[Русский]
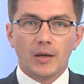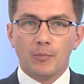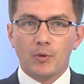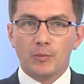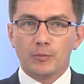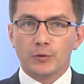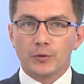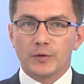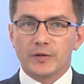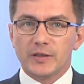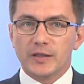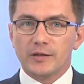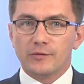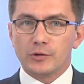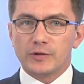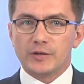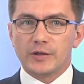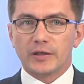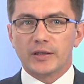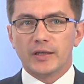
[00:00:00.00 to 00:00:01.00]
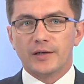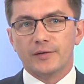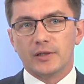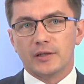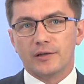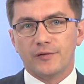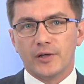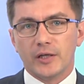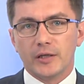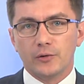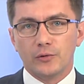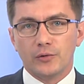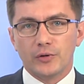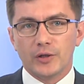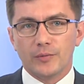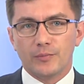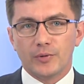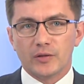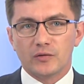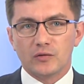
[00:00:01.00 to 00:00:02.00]
Напомню, к севу зерновых в
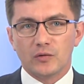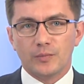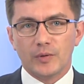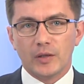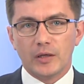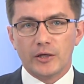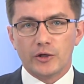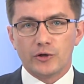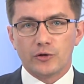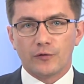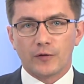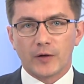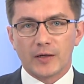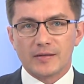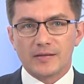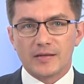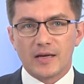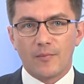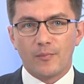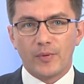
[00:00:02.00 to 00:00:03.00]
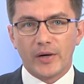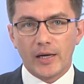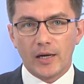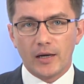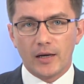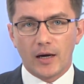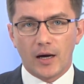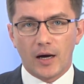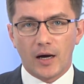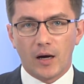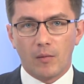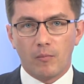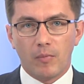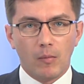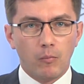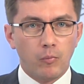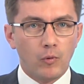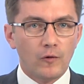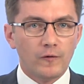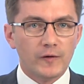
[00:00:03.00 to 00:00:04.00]
регионе приступили еще в конце апреля,
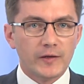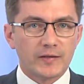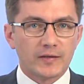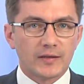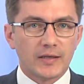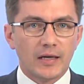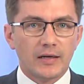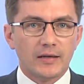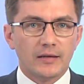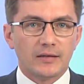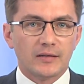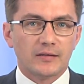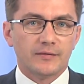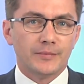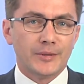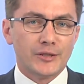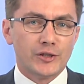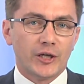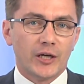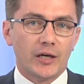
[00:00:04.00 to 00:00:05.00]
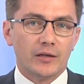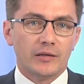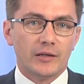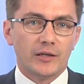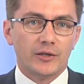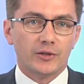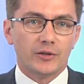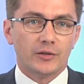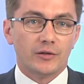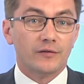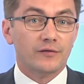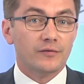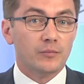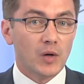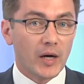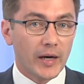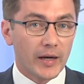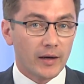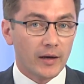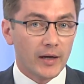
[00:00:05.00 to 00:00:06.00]
а бобовые стали размещать лишь
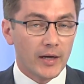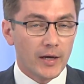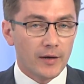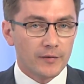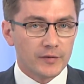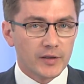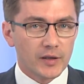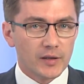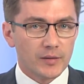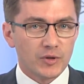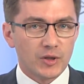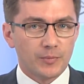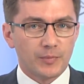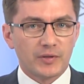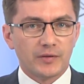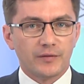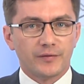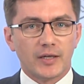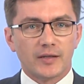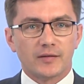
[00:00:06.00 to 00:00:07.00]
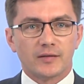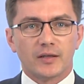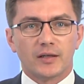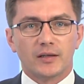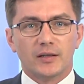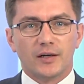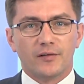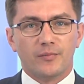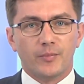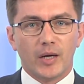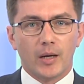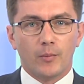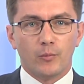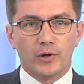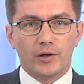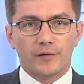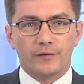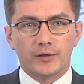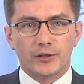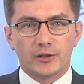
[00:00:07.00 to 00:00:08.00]
в мае. В целом же посевная страда в
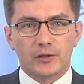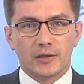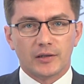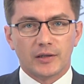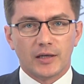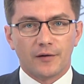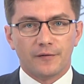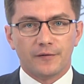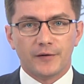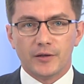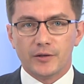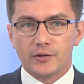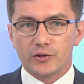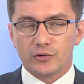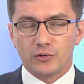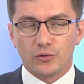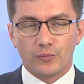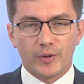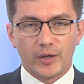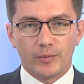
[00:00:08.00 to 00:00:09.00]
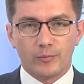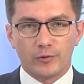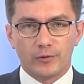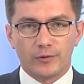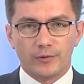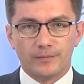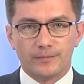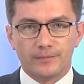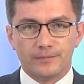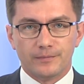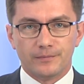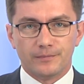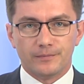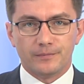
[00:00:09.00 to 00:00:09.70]
Приамуре вышла на финишную прямую.